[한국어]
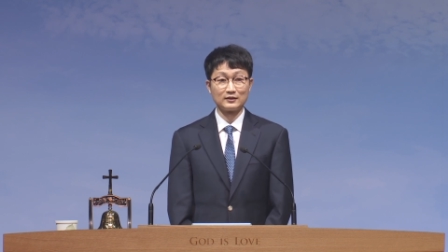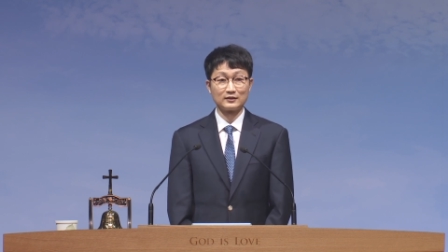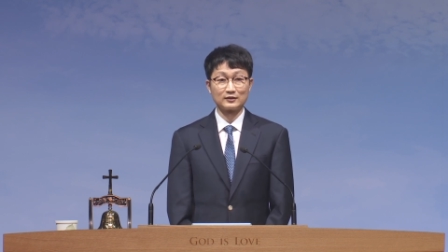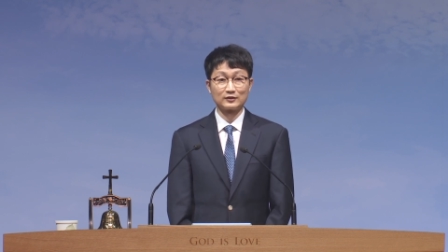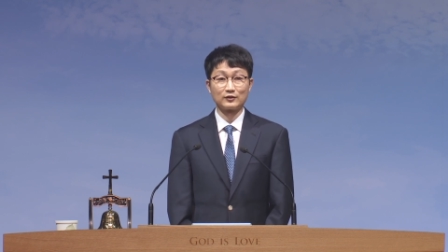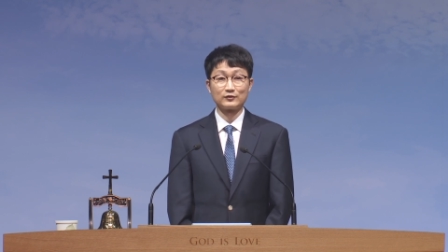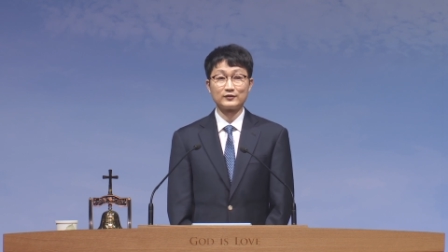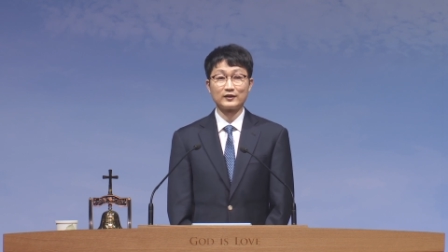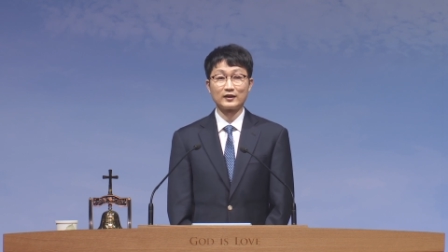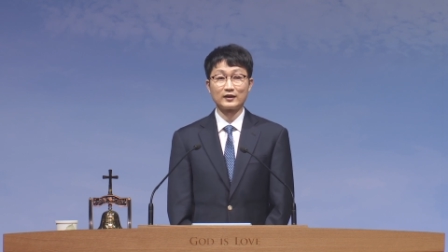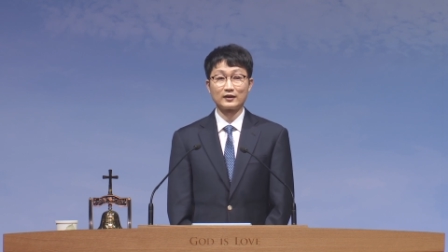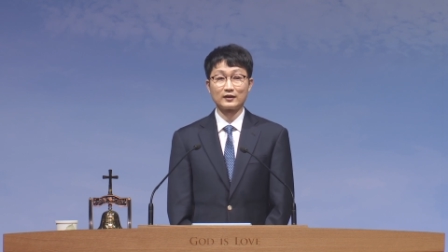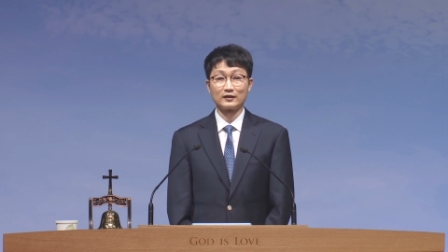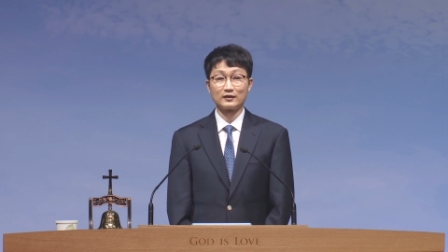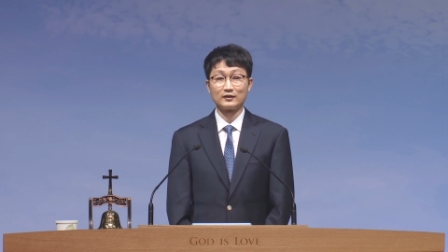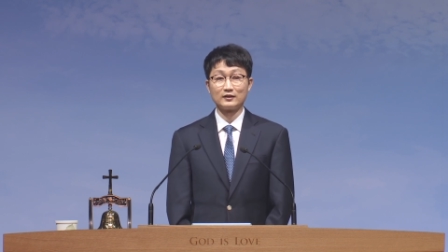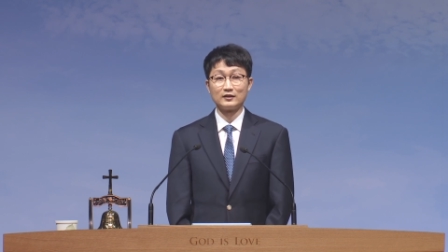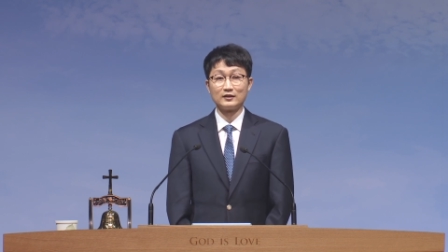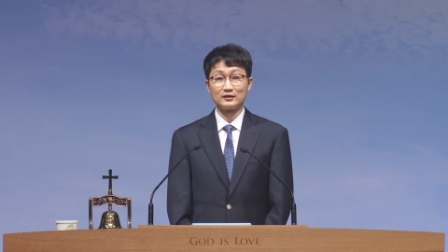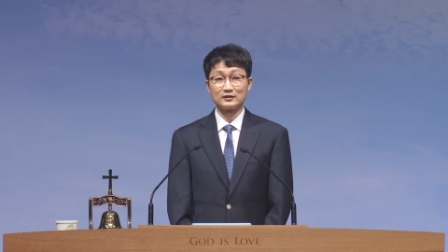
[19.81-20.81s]
그런데
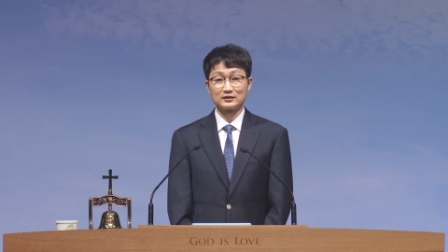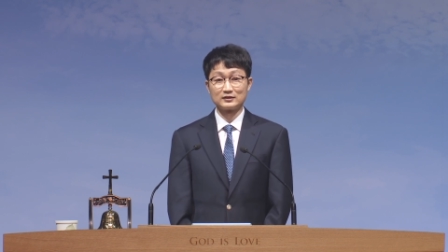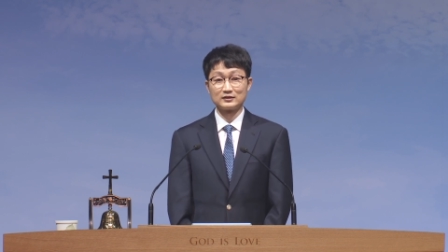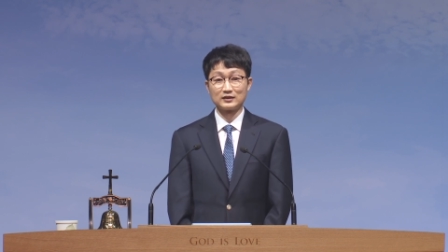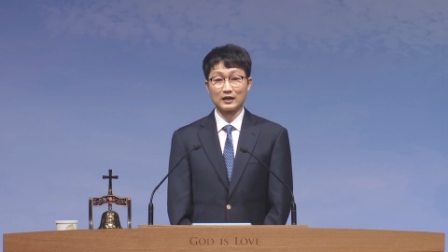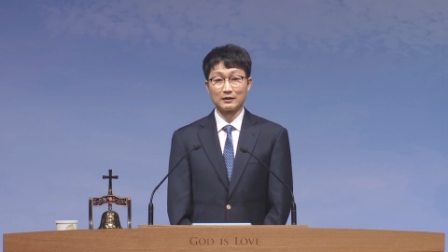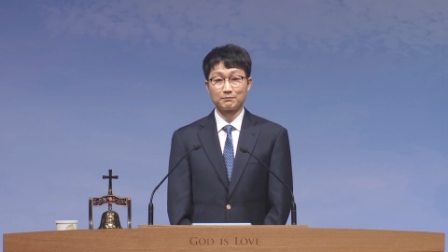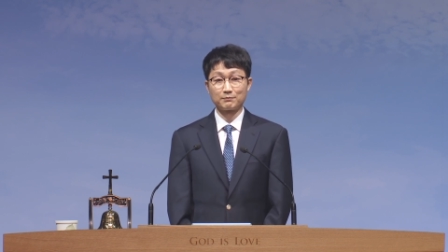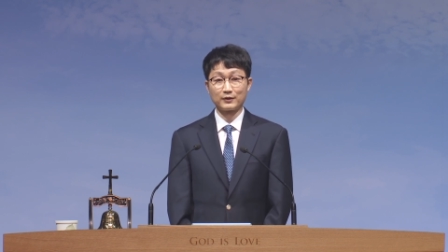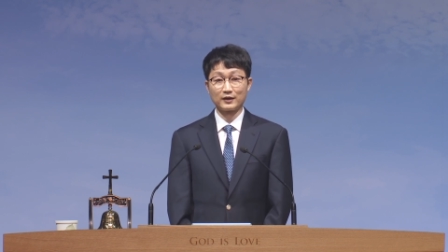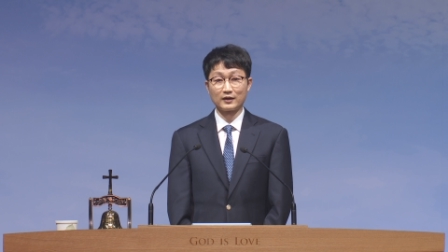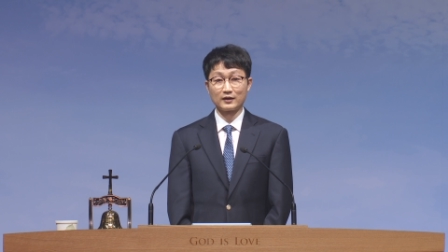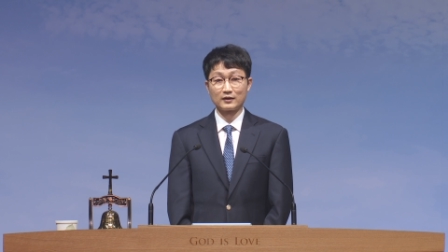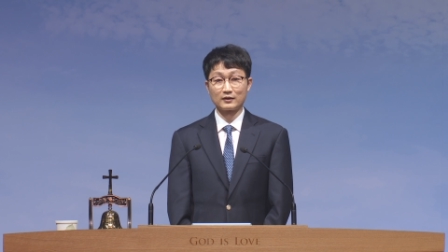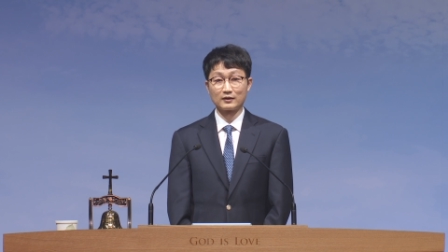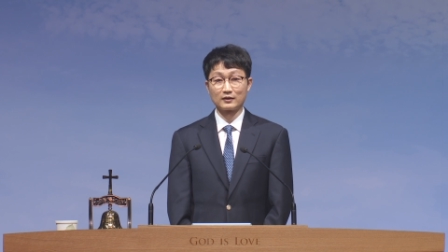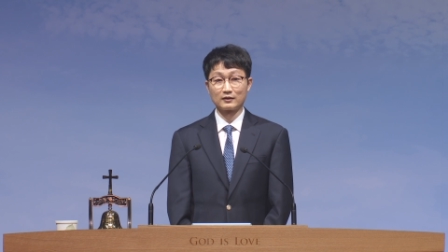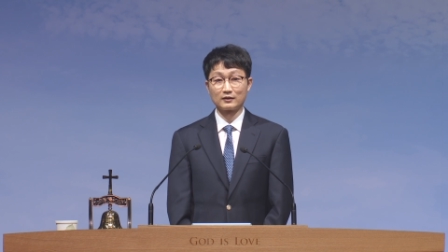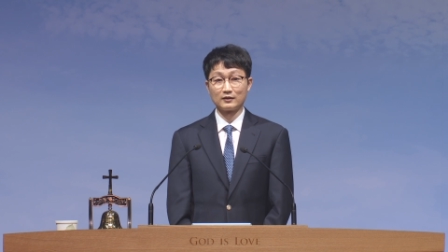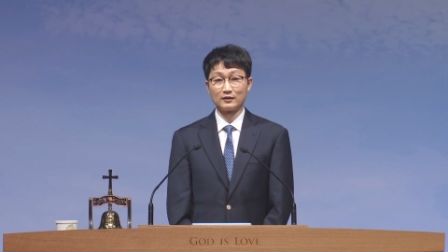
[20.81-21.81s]
그
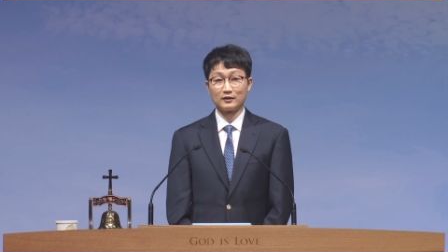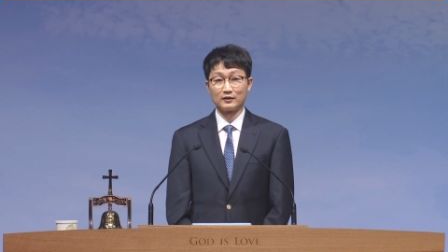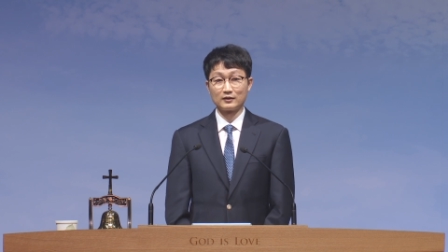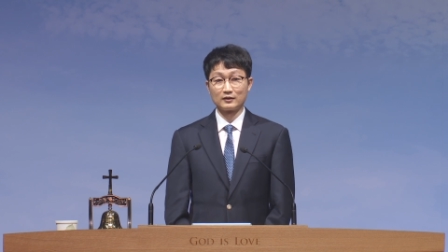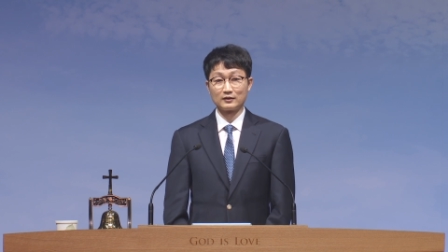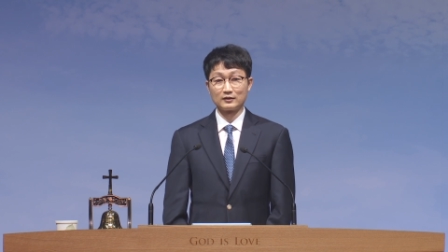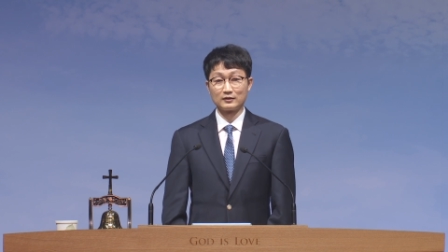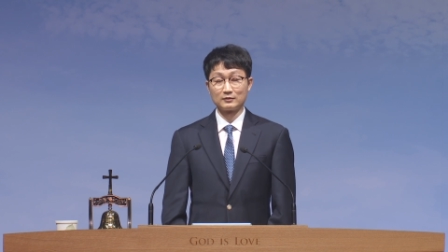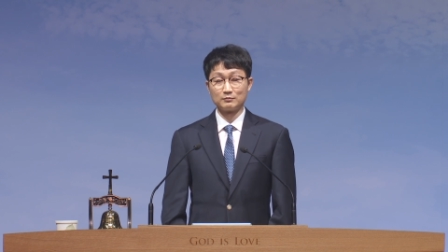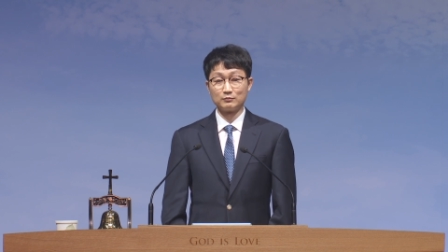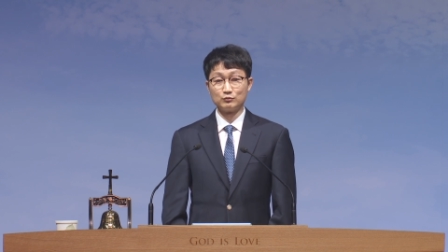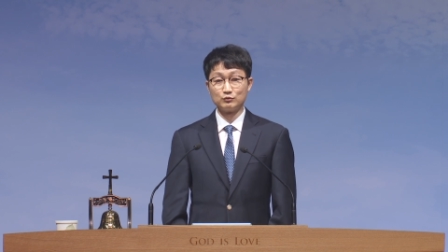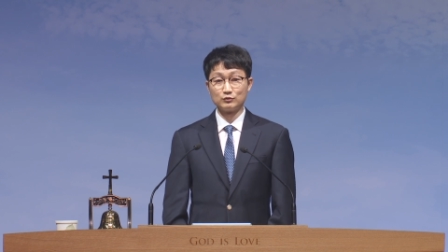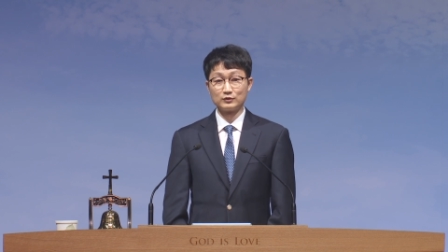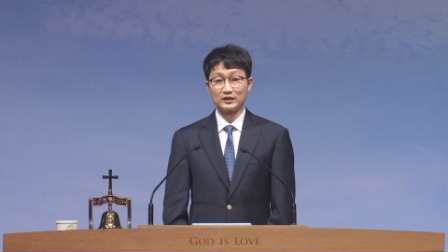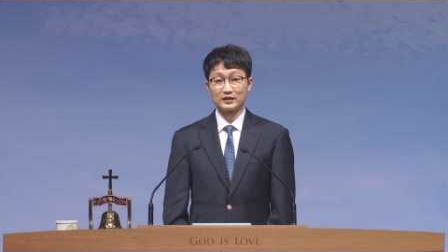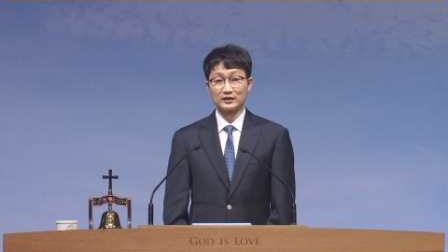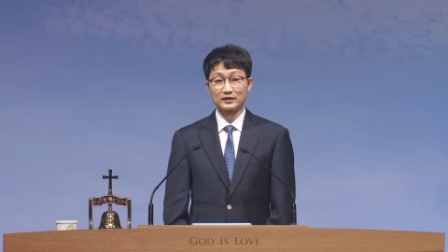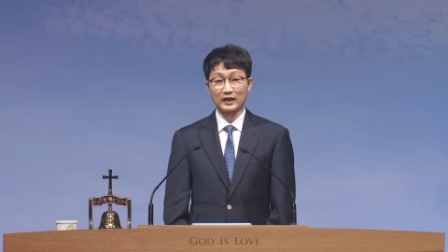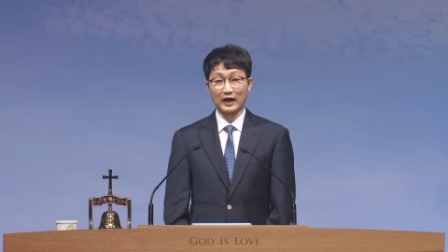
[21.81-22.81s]
앞에 이
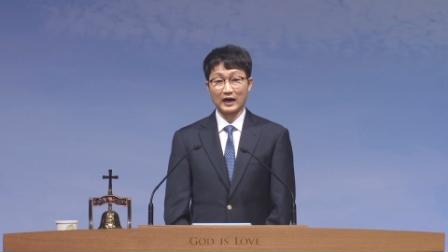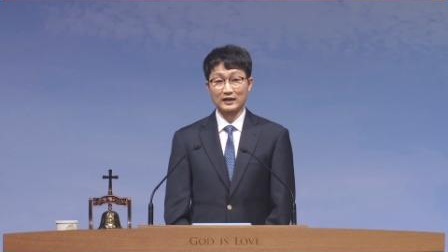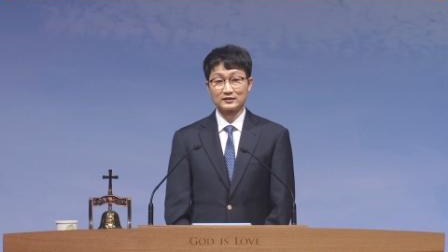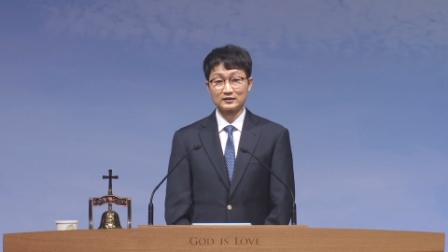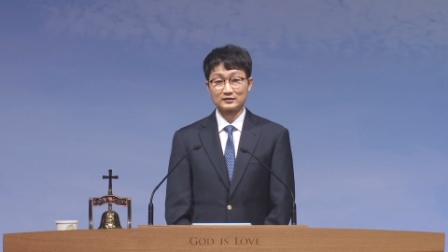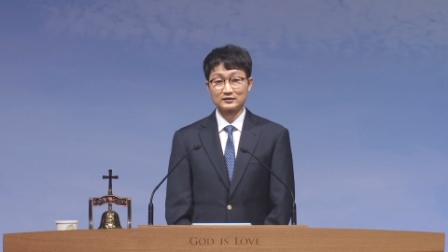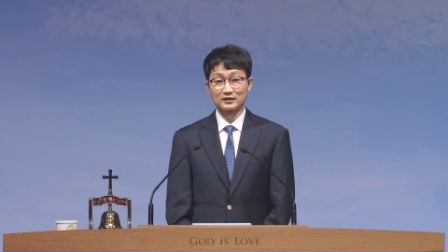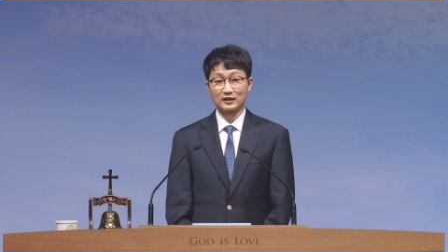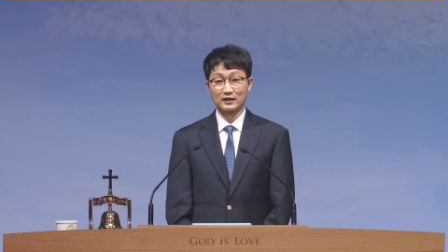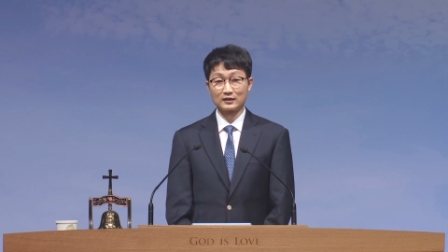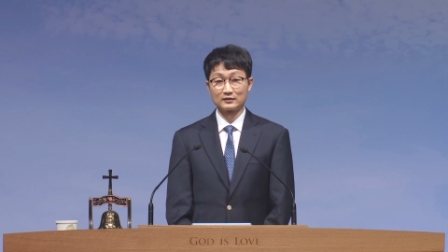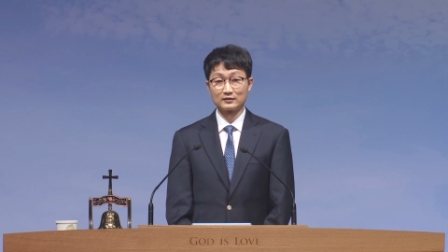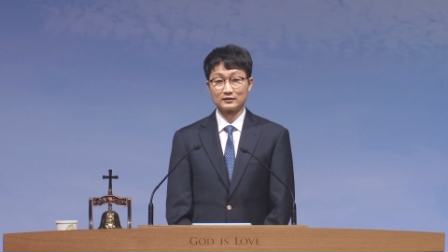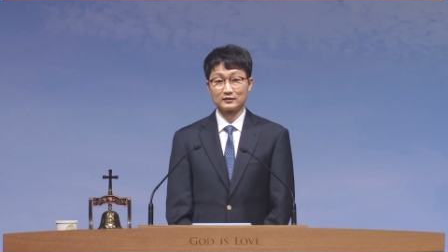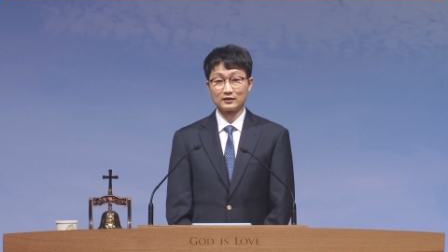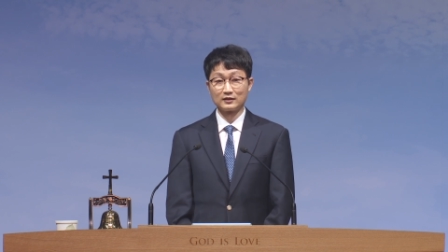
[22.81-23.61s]
물이 가득 찬